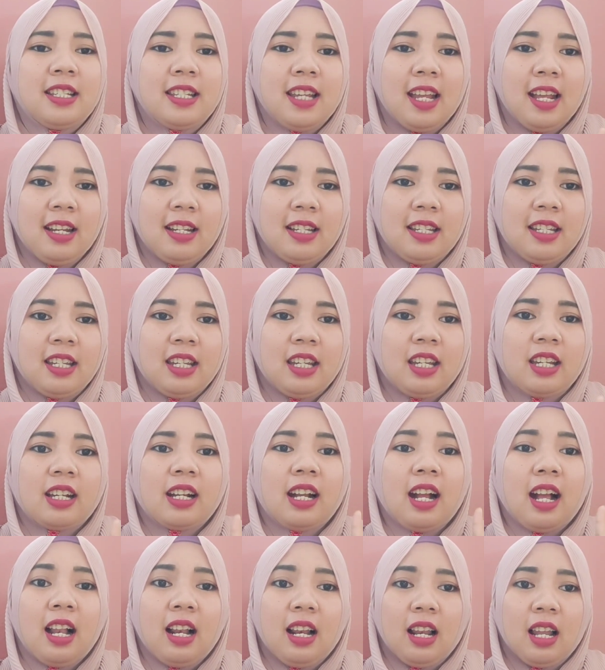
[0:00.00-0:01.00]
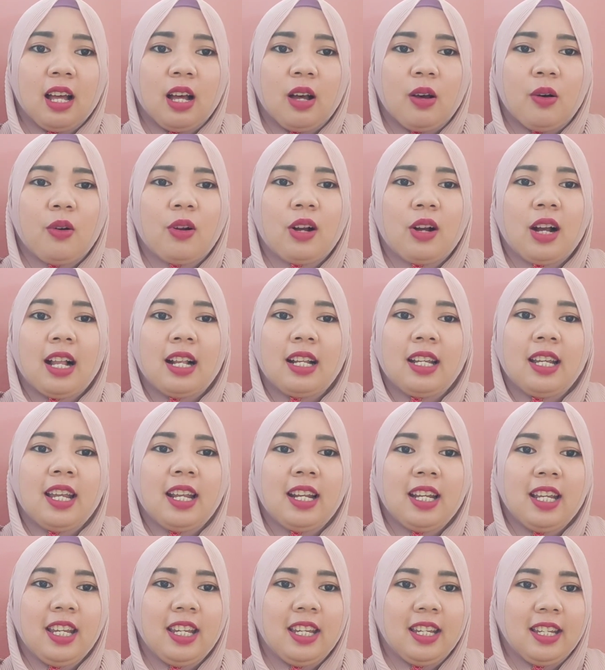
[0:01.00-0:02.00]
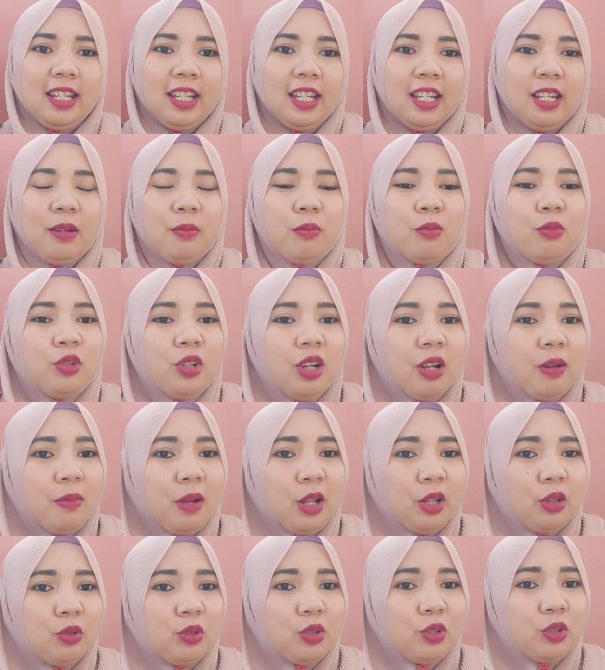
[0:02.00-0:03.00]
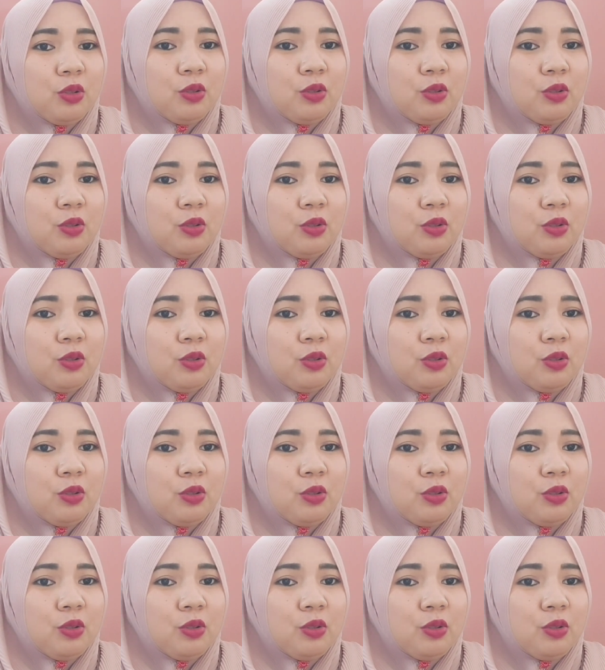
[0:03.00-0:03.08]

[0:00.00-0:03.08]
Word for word: Jadi, kalau kalian ingin Bunda bantu